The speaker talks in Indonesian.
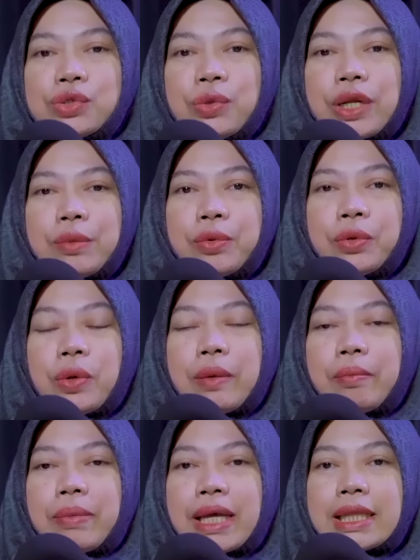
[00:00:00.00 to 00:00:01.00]

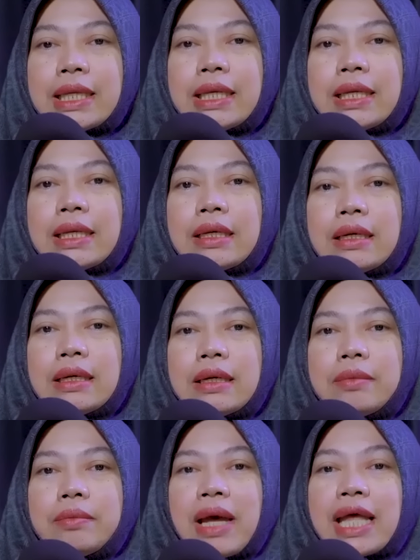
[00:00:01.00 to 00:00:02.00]
2024
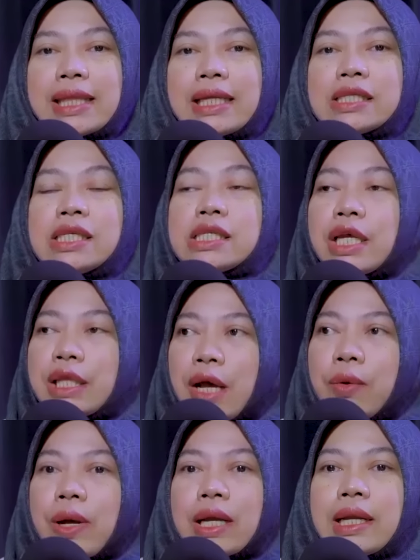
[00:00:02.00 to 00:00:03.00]
um, atensi saya
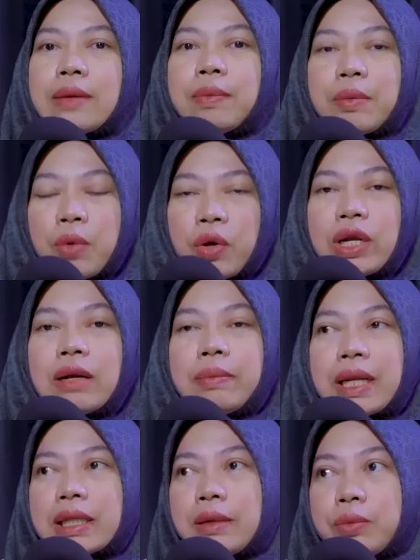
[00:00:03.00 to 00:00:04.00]
tahu ada permohonan
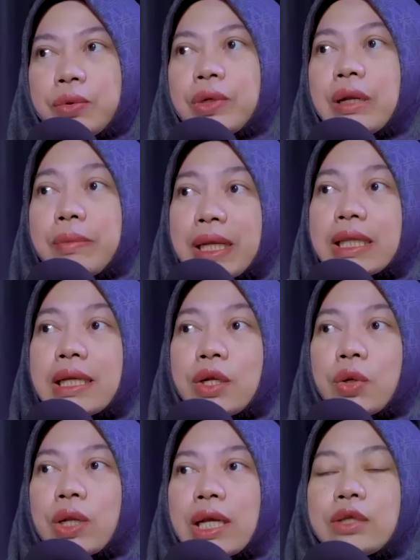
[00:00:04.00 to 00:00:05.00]
Partai Buruh dan Partai
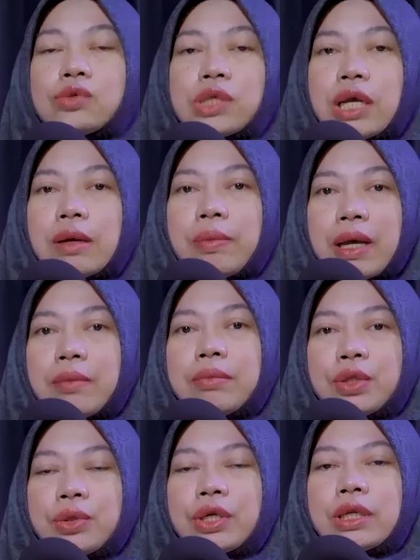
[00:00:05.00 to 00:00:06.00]
Gelora itu saya paham
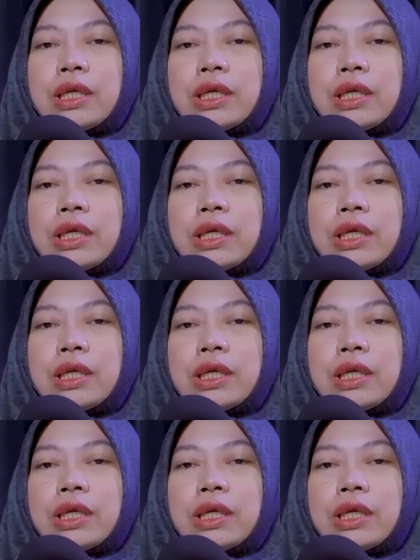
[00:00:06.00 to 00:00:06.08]
betul.